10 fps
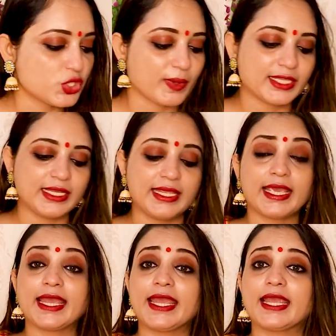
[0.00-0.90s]
जो मैंने ली
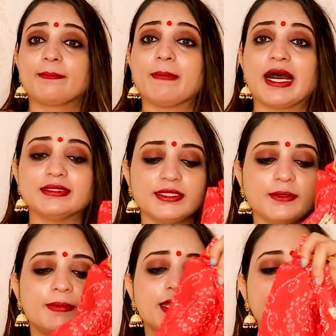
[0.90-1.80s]
है एक
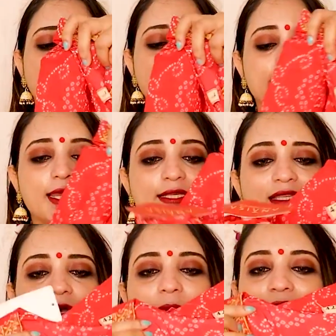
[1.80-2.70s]
बांधनी प्रिंट की ली है
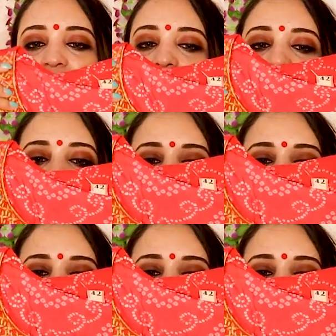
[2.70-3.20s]
इसकी प्राइस भी